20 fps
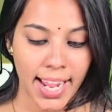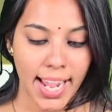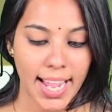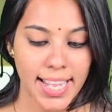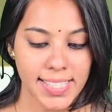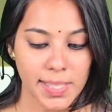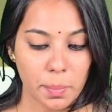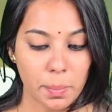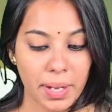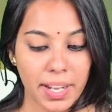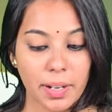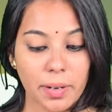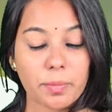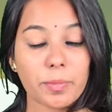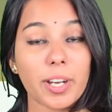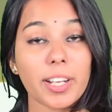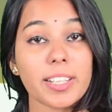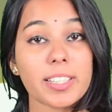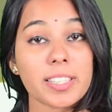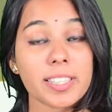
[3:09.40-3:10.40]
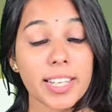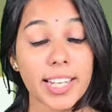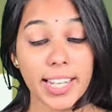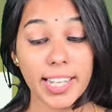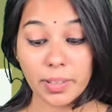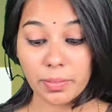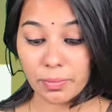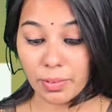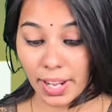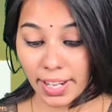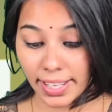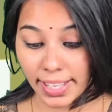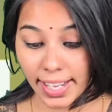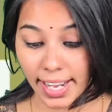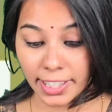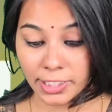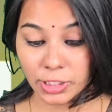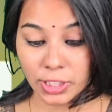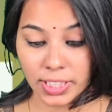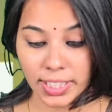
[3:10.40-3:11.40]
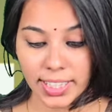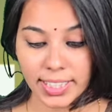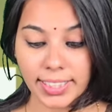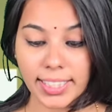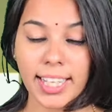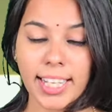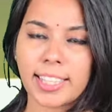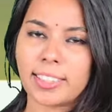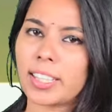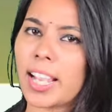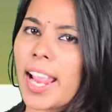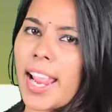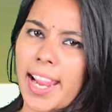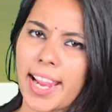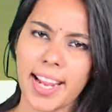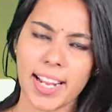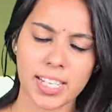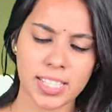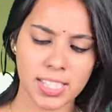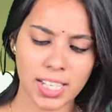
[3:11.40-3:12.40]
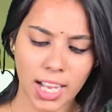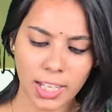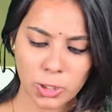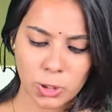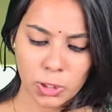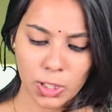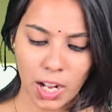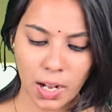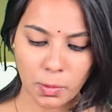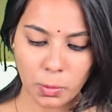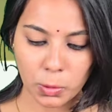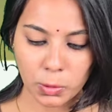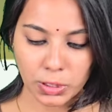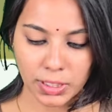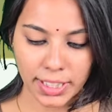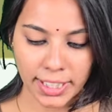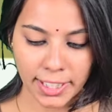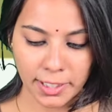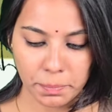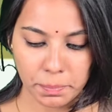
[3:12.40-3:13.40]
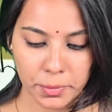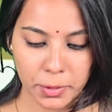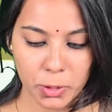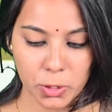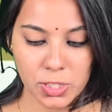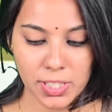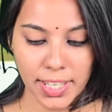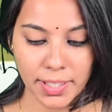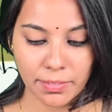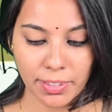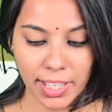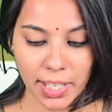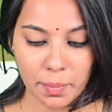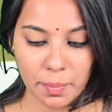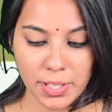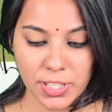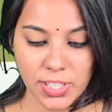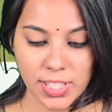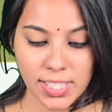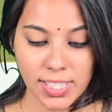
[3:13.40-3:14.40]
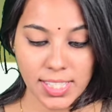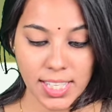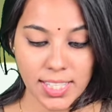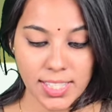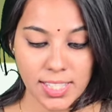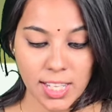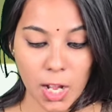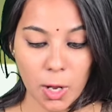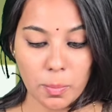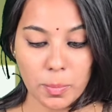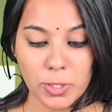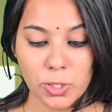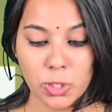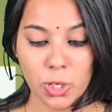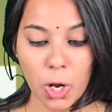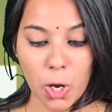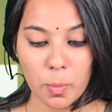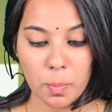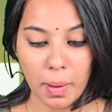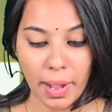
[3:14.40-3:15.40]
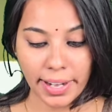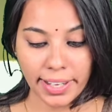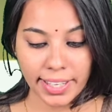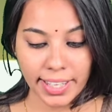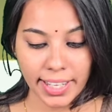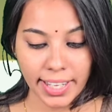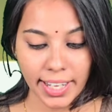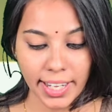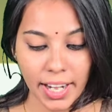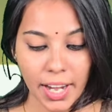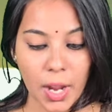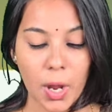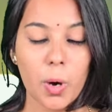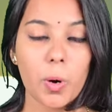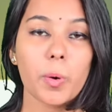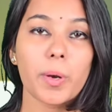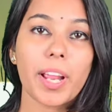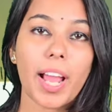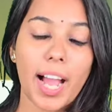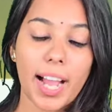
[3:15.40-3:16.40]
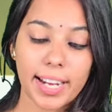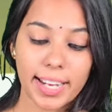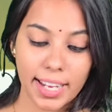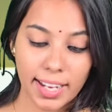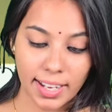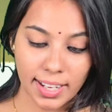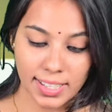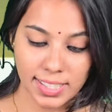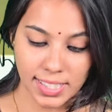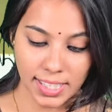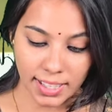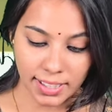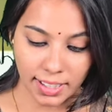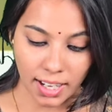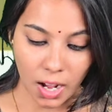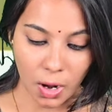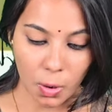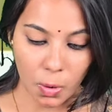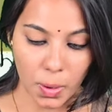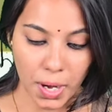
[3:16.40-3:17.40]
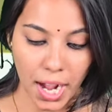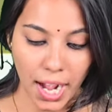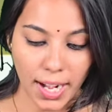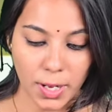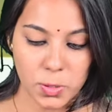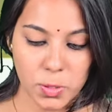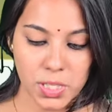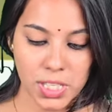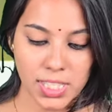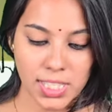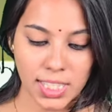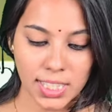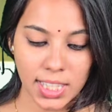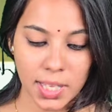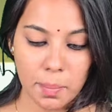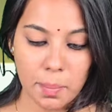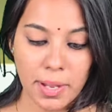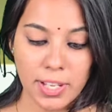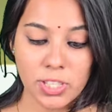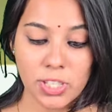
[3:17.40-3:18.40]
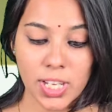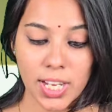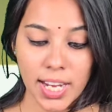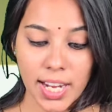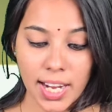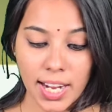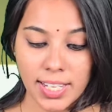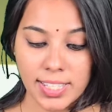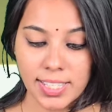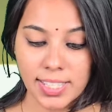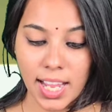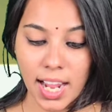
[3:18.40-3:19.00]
ऐसे में अगर वन स्टेट वन इलेक्शन के तहत एक साथ चुनाव होते हैं तो जनवरी में जिन संस्थाओं में चुनाव बाकी हैं उन्हें आगे खिसकना होगा उस स्थिति में छः